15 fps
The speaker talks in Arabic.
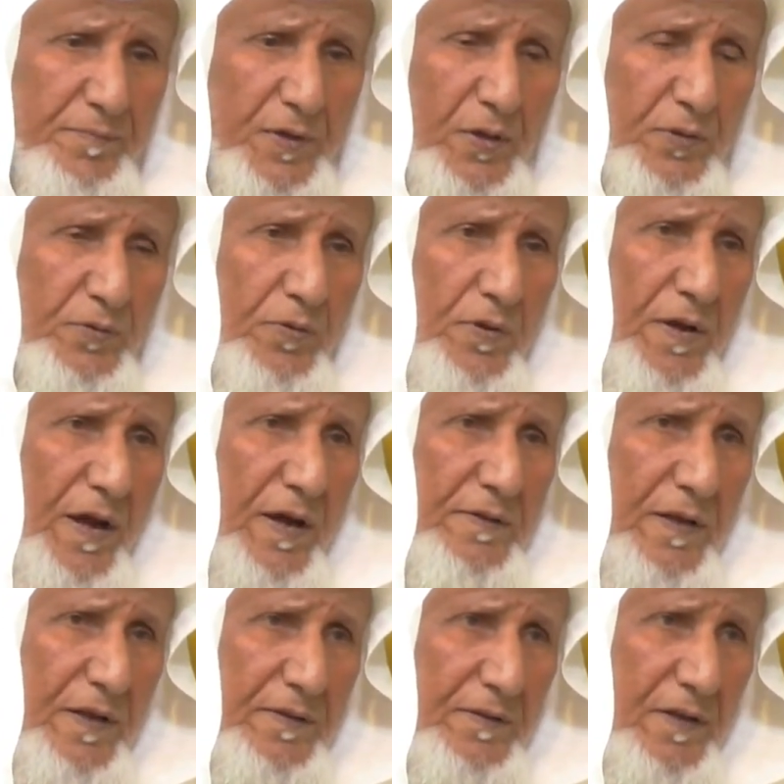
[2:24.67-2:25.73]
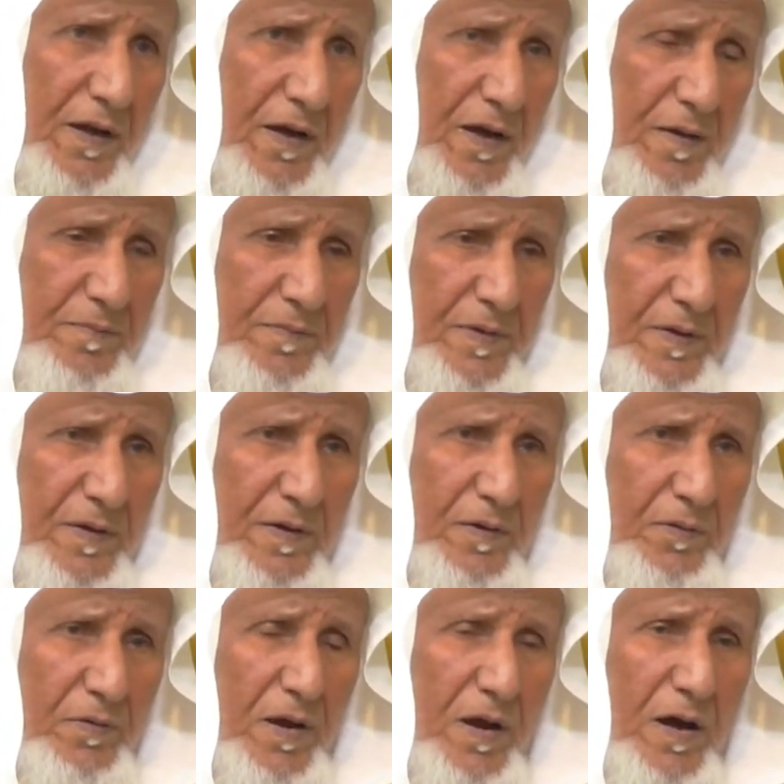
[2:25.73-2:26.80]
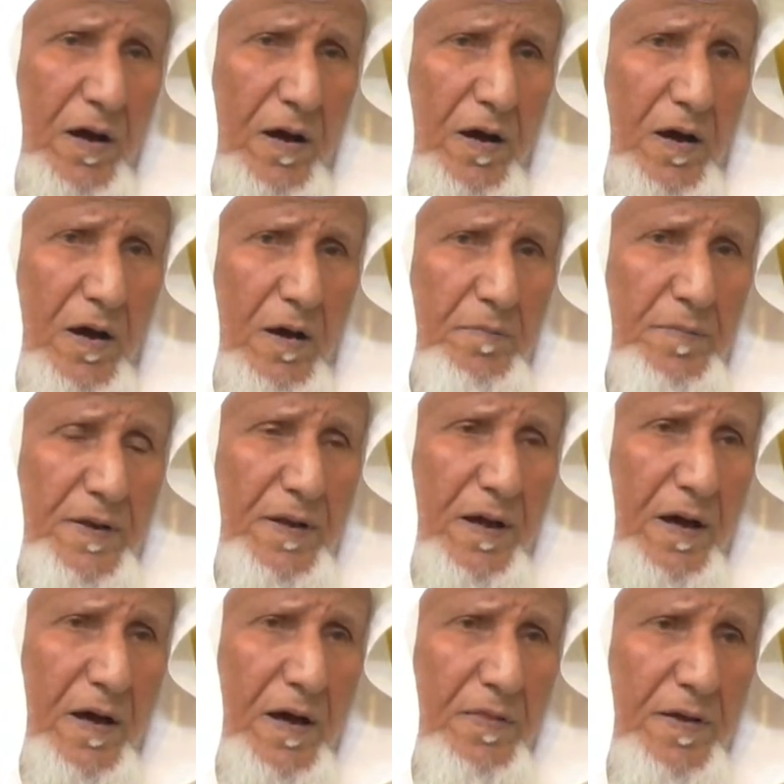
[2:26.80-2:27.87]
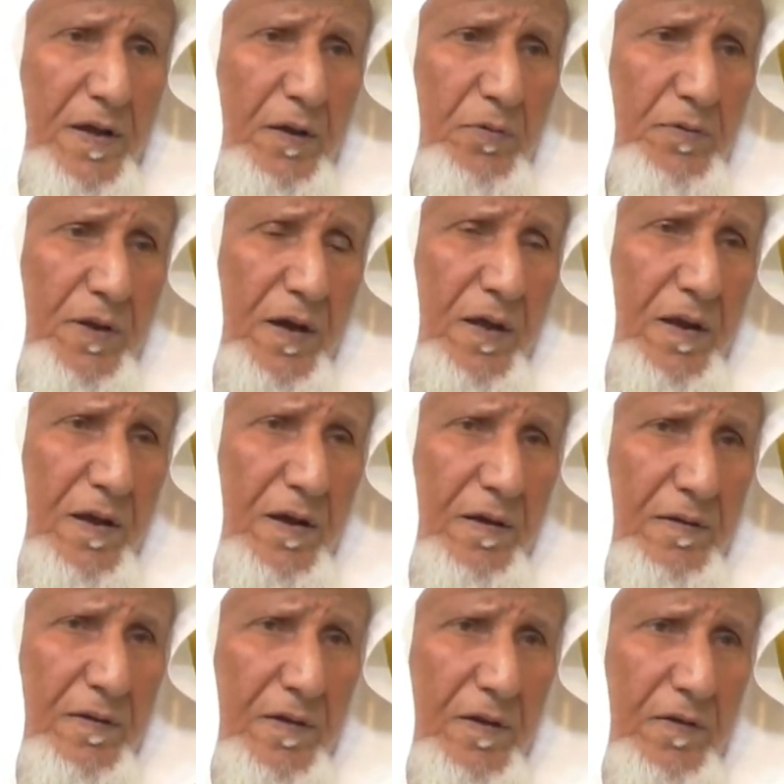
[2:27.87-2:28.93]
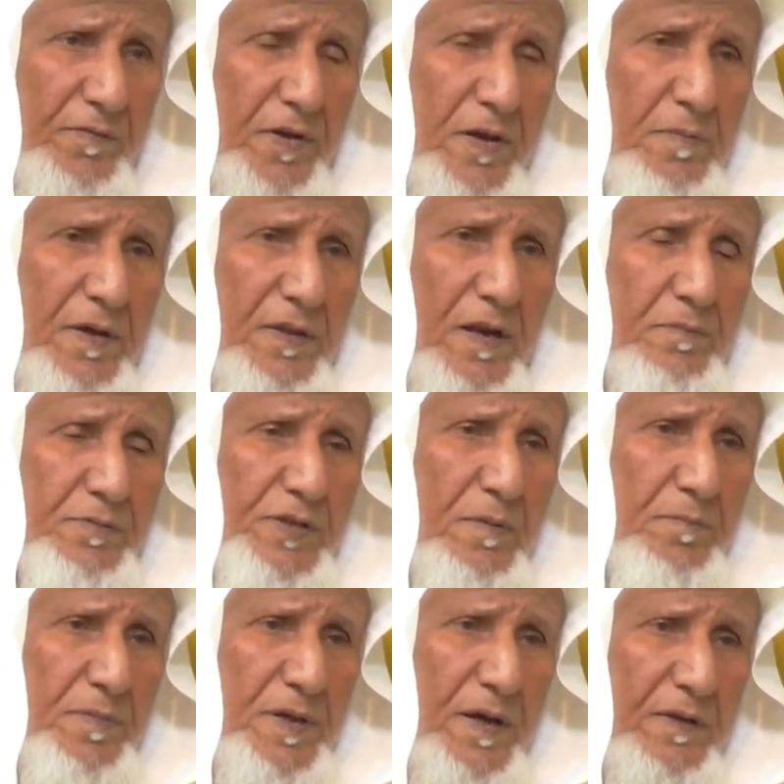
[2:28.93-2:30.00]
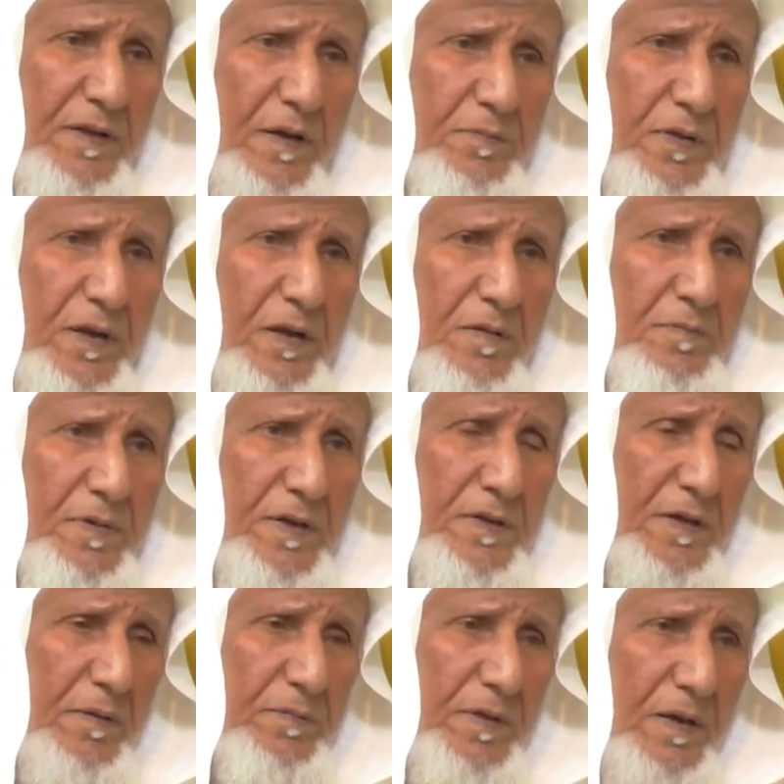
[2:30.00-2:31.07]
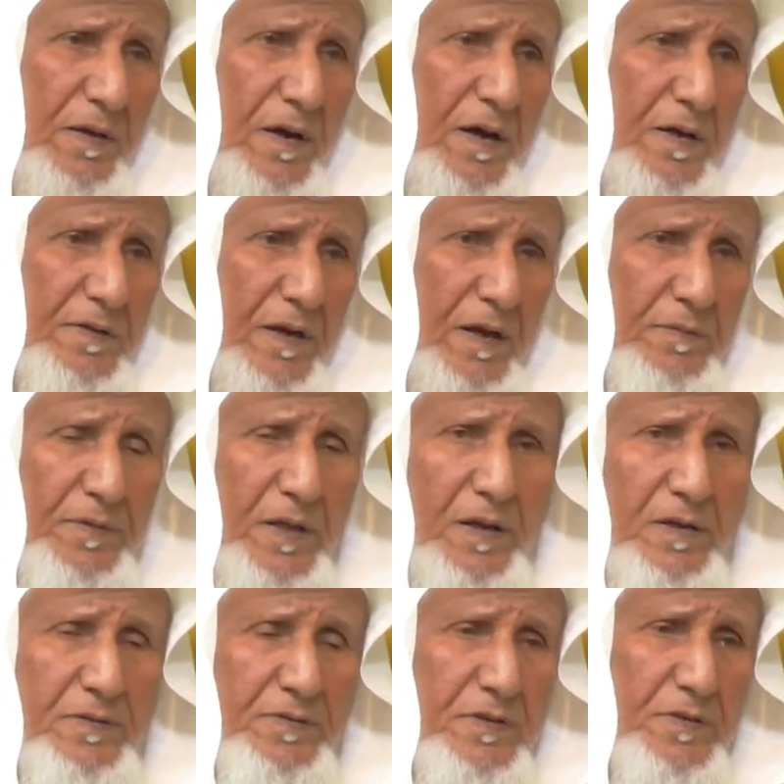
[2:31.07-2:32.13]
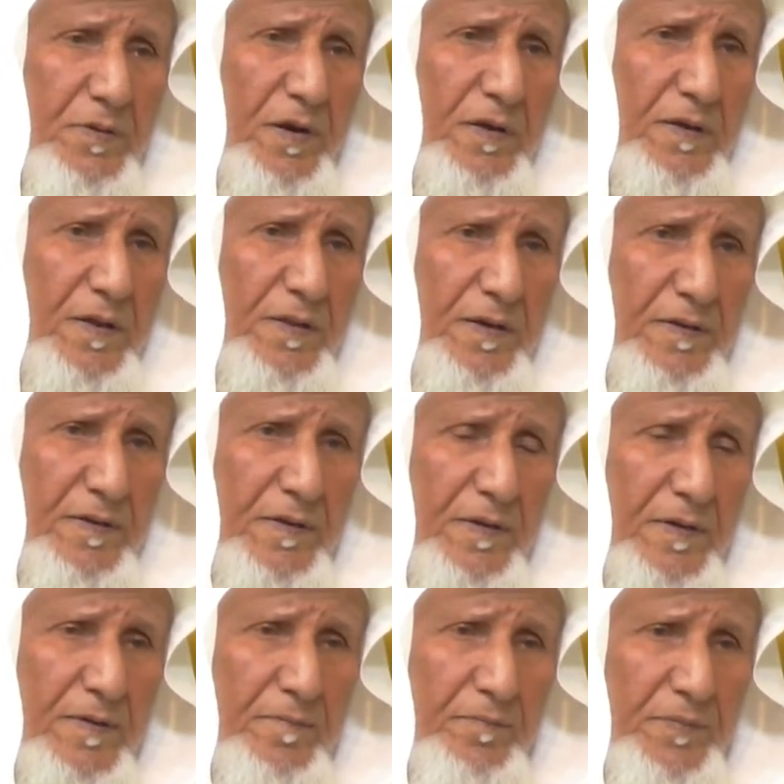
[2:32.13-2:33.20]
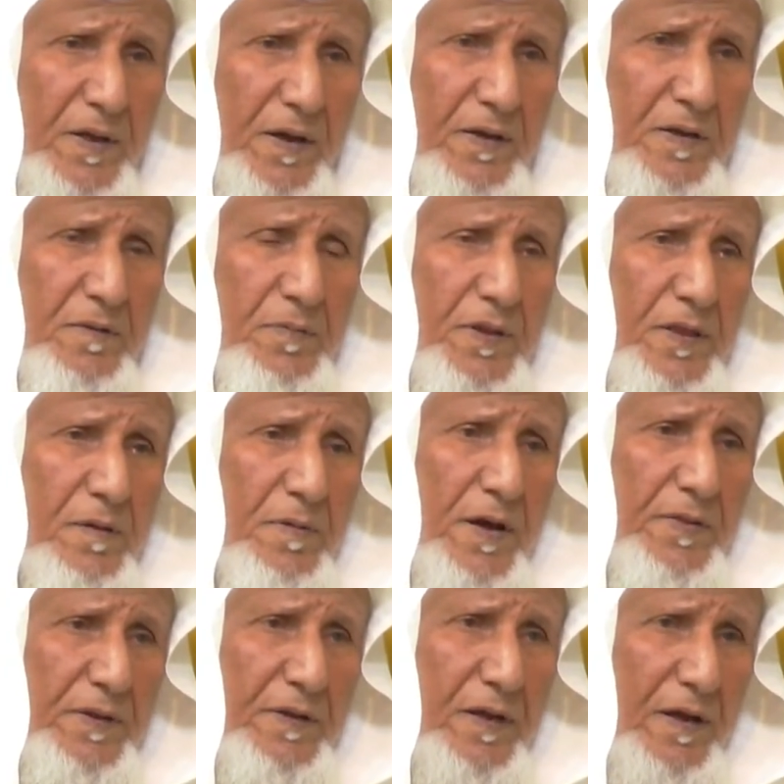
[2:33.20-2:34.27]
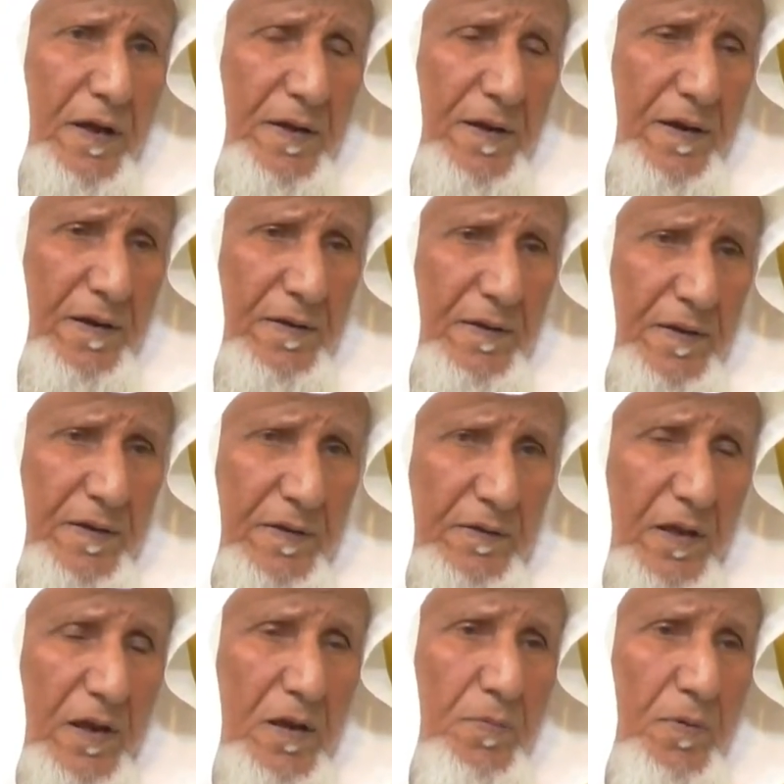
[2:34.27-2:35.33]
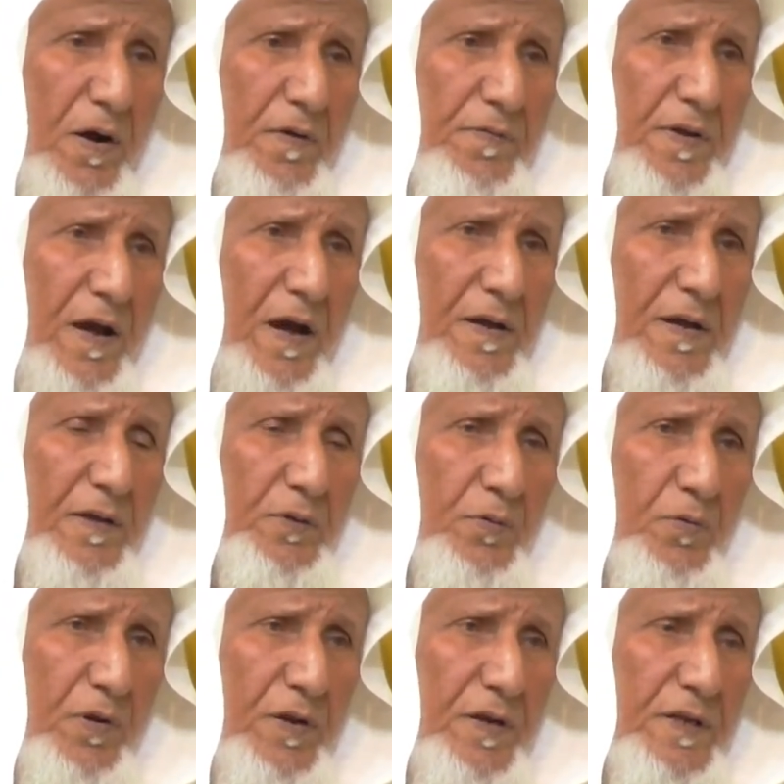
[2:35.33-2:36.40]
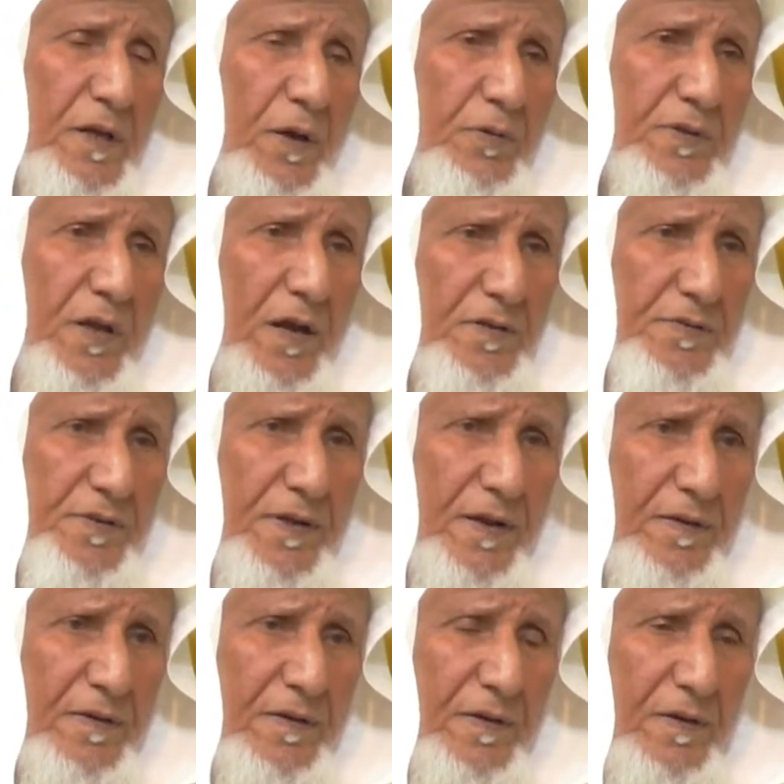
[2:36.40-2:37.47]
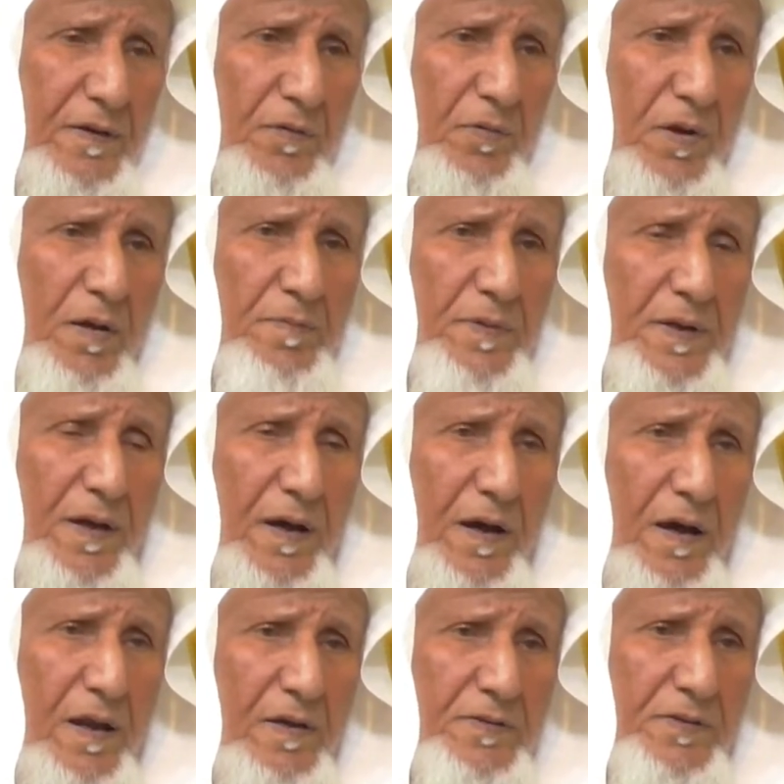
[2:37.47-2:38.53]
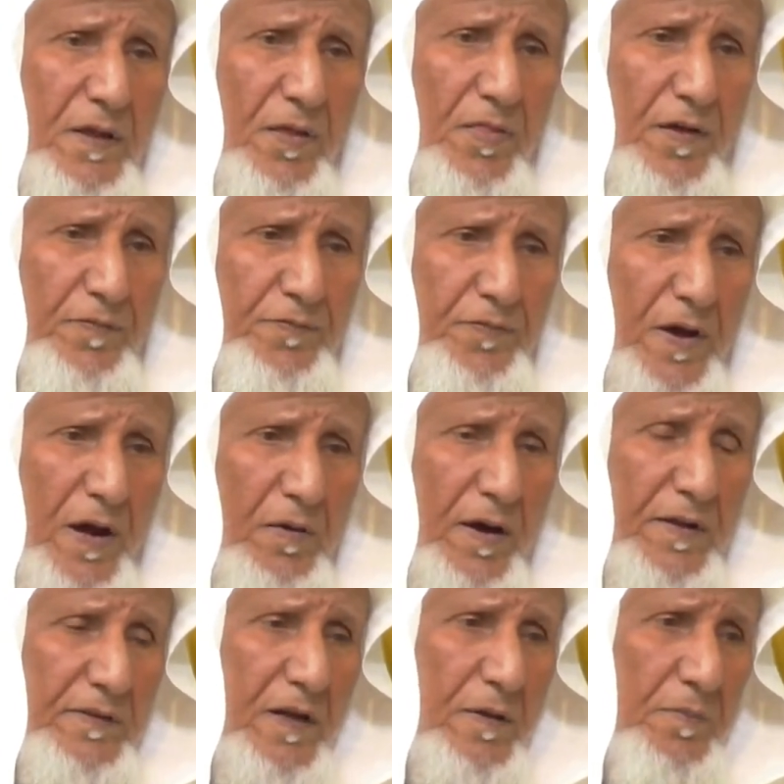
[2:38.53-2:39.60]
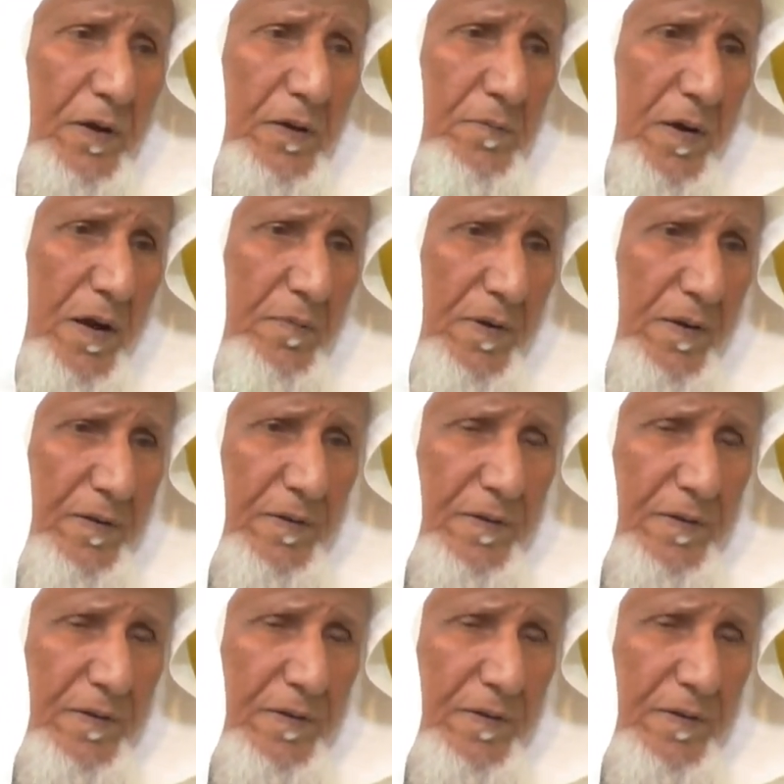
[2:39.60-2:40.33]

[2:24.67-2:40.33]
يحطون حدر الطعام ولا من هذا يكون عليها فيه مثلا مسميات عبد الحميد عبد القادر عبد العزيز وهكذا يعني مثل ما ذكر عنها كل ابوها فيها ايات قرانيه وتعزيه ولا منه خلص ضفها وحطها بالقمامه